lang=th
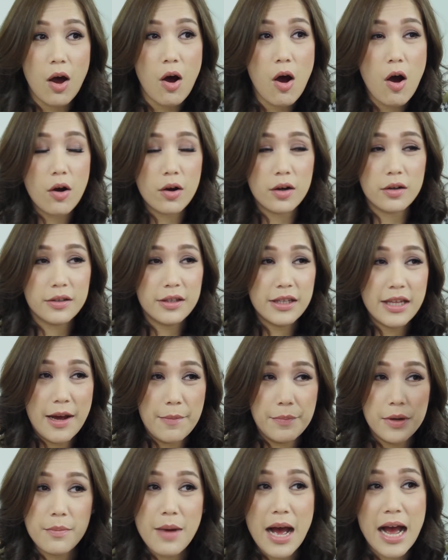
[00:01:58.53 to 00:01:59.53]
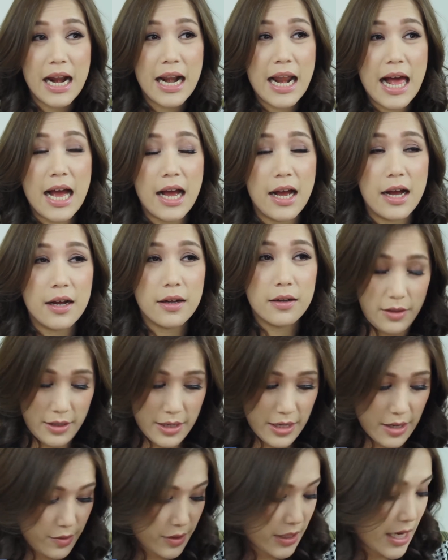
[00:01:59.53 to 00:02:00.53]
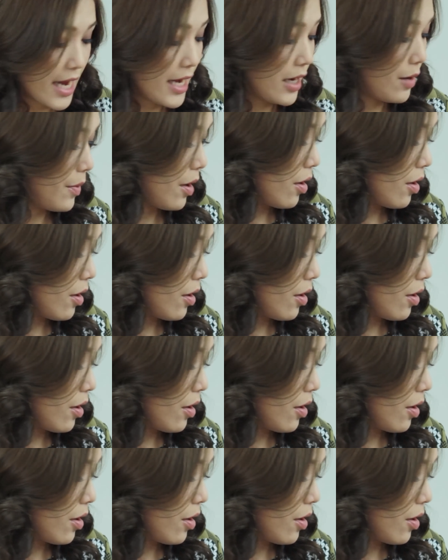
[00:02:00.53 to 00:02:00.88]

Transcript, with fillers: ลองอย่าเพิ่งบ้าคลั่งเดี๋ยวใช้แล้